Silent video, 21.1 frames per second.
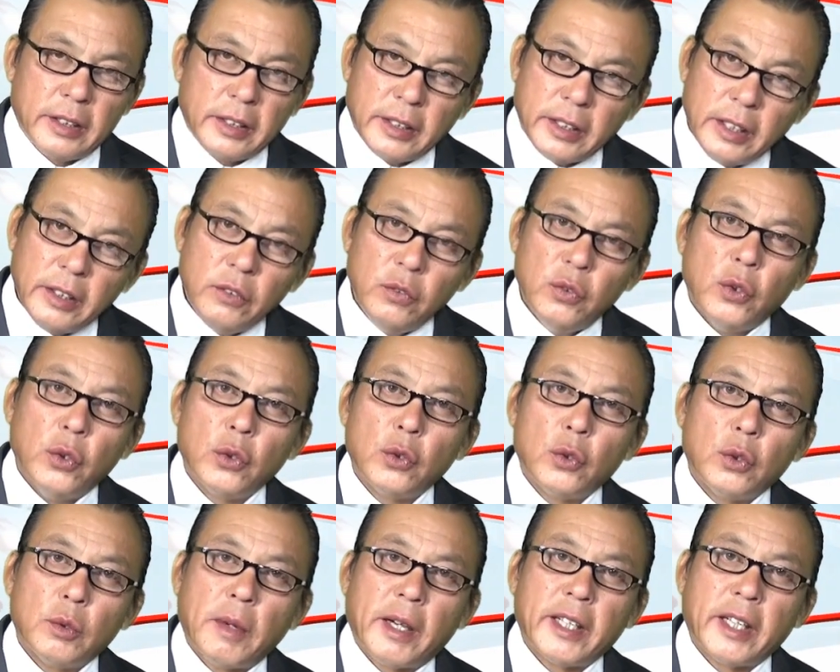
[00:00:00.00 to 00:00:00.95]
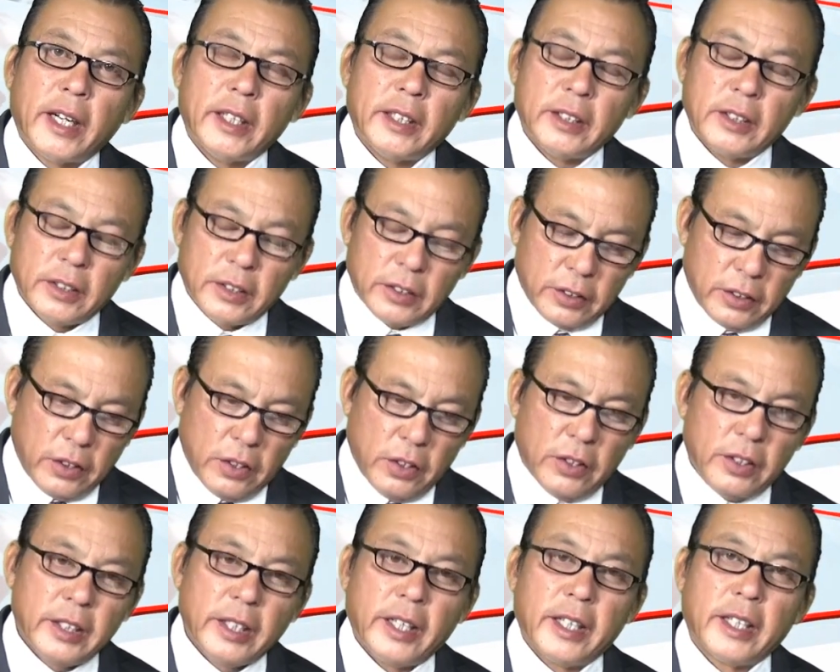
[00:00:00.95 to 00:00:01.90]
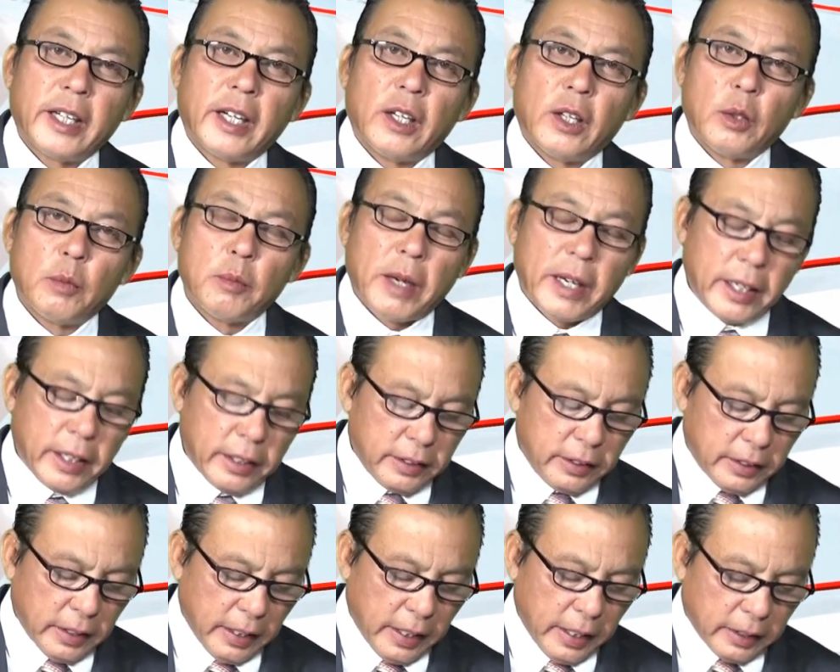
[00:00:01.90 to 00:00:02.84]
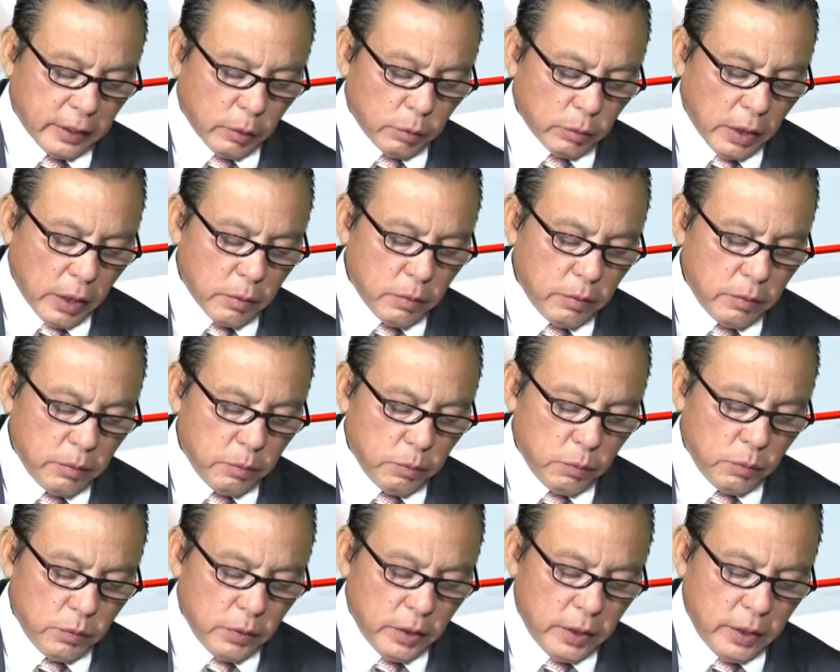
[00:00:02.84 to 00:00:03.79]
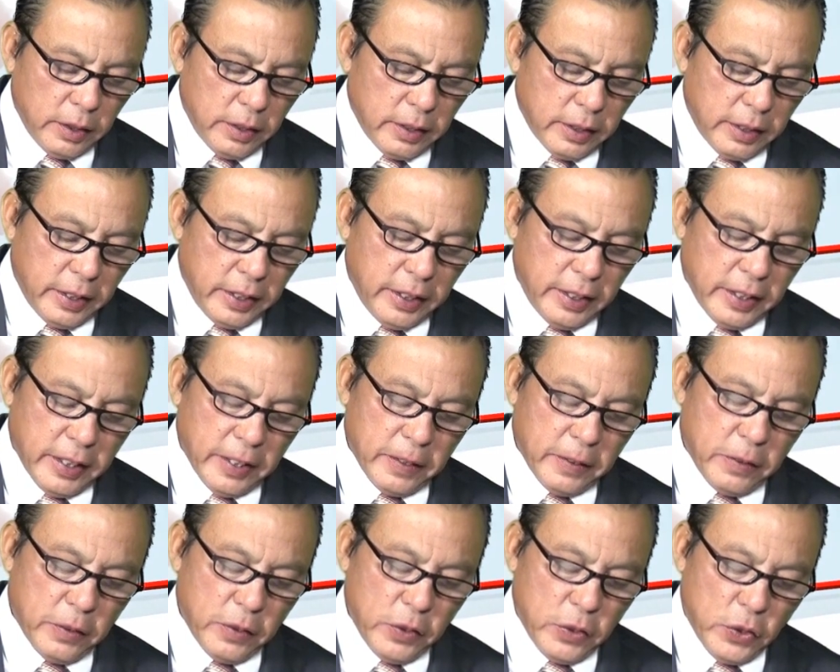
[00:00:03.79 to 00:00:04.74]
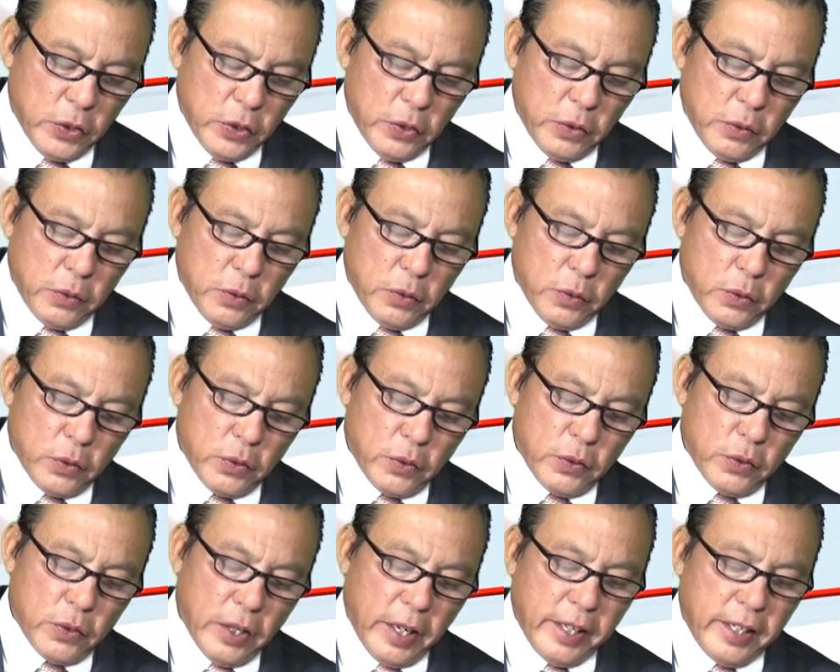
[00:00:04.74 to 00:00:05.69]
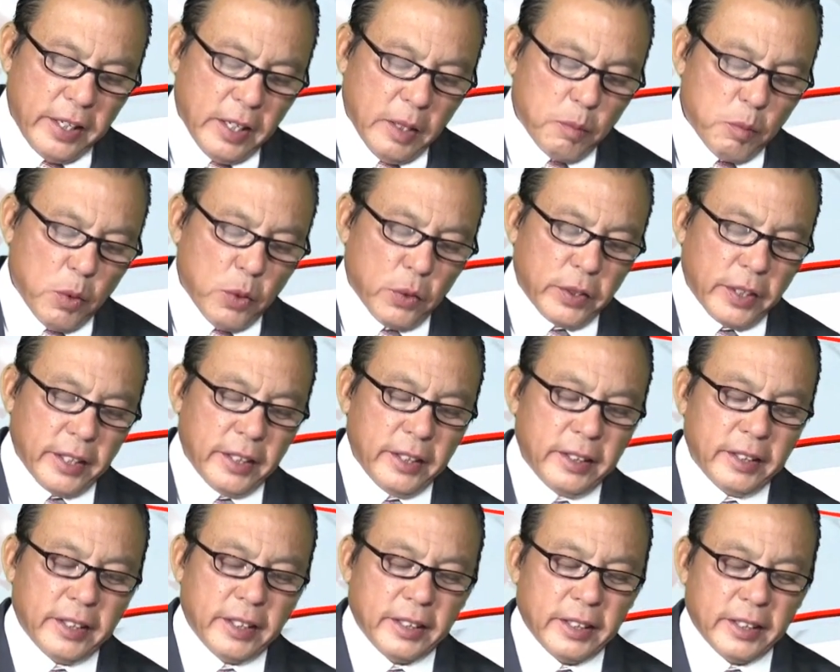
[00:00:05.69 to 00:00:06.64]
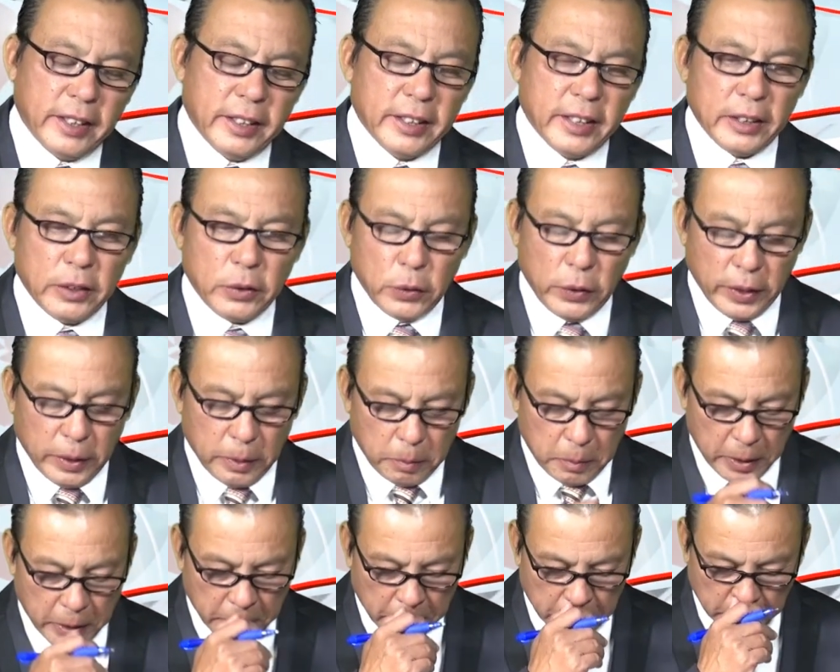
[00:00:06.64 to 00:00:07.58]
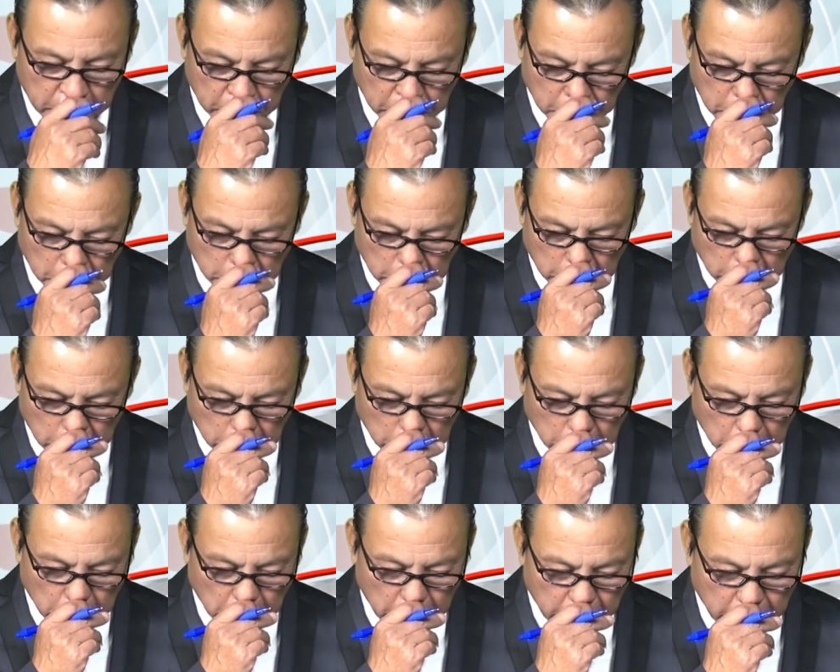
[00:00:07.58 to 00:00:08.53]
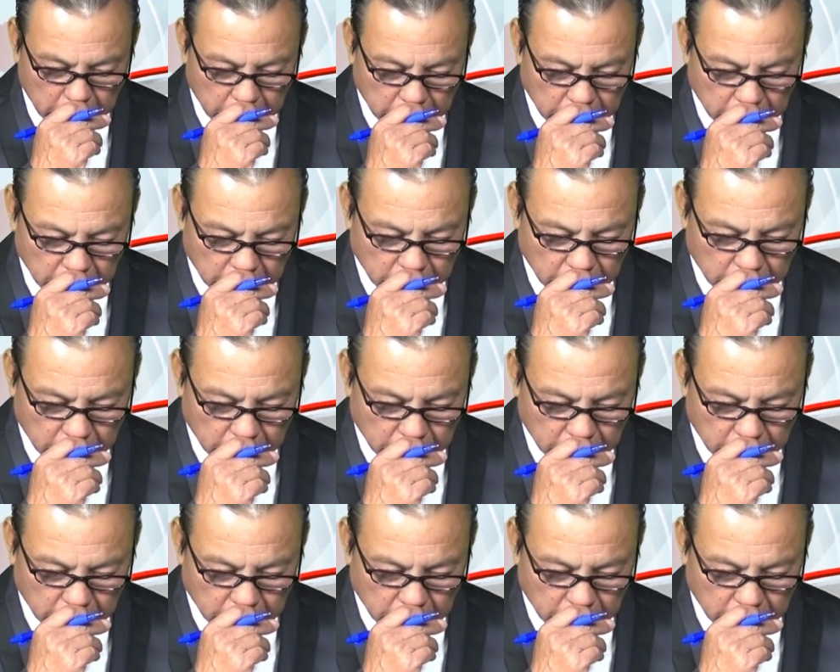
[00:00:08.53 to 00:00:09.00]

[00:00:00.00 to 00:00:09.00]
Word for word: chính phủ của Biden có nghĩa rằng ông Biden sẽ là tổng thống. Thì ờ, đây là một cái cái cái cái chuyện mà mà